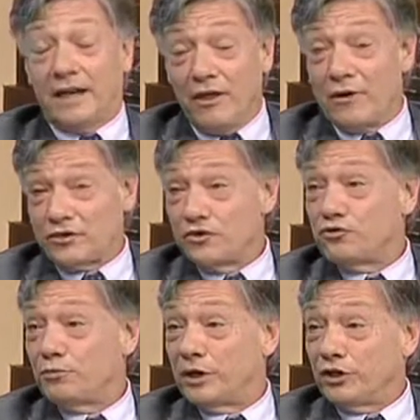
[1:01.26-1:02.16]
educación
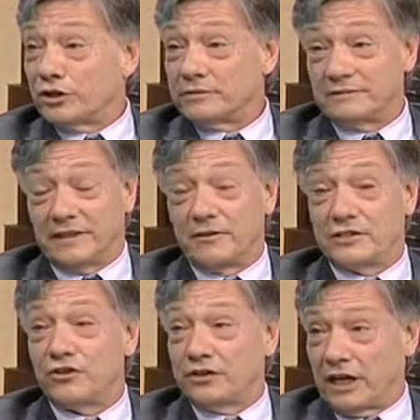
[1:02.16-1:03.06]
superior, la,
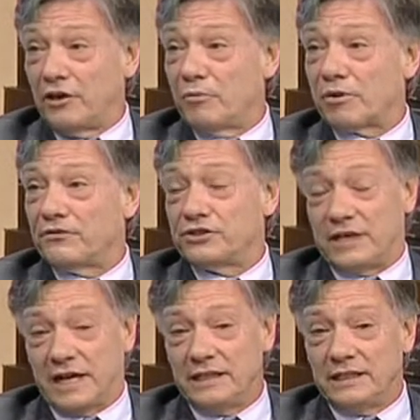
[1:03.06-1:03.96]
educación
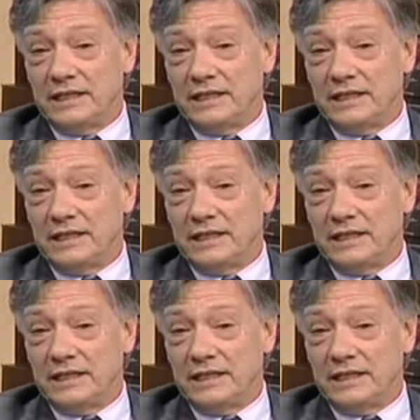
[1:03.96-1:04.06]
técnico-profesional.